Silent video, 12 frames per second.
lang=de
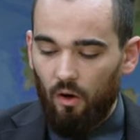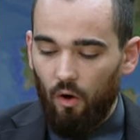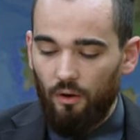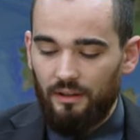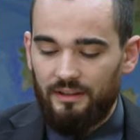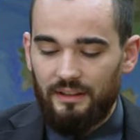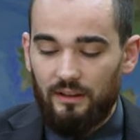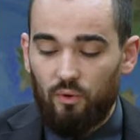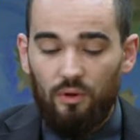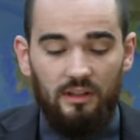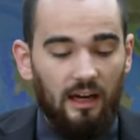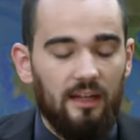Und das ist
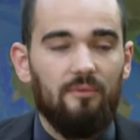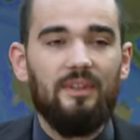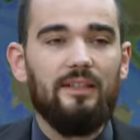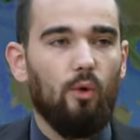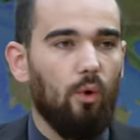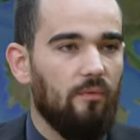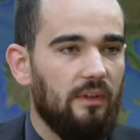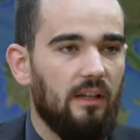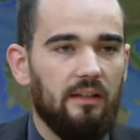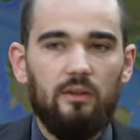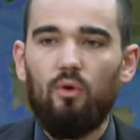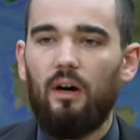natürlich eine Vision
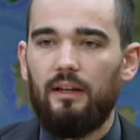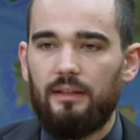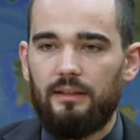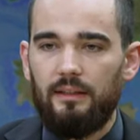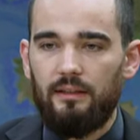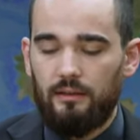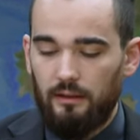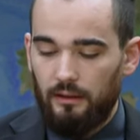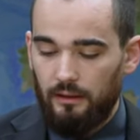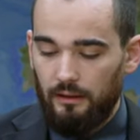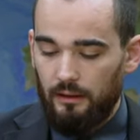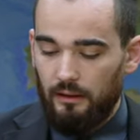wieder, die Johannes sieht.
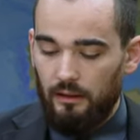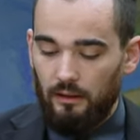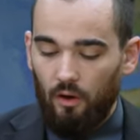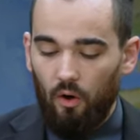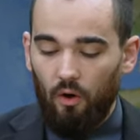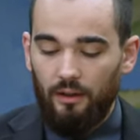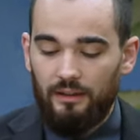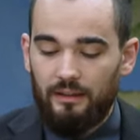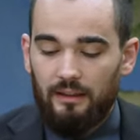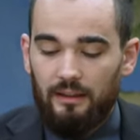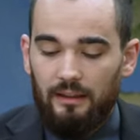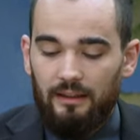
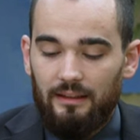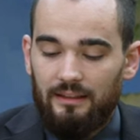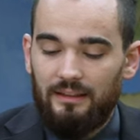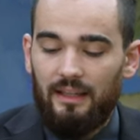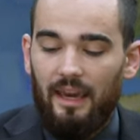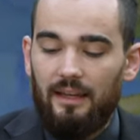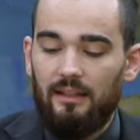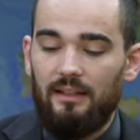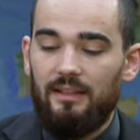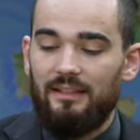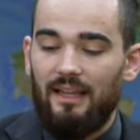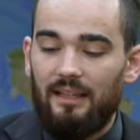Und dieser
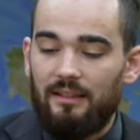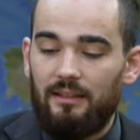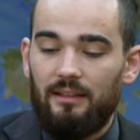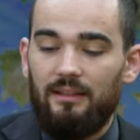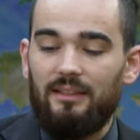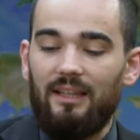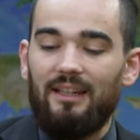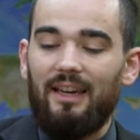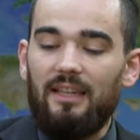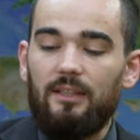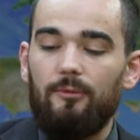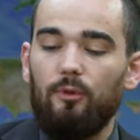Engel setzt seinen
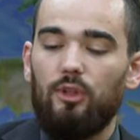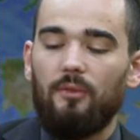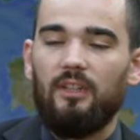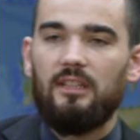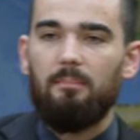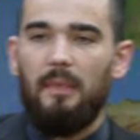rechten Fuß auf das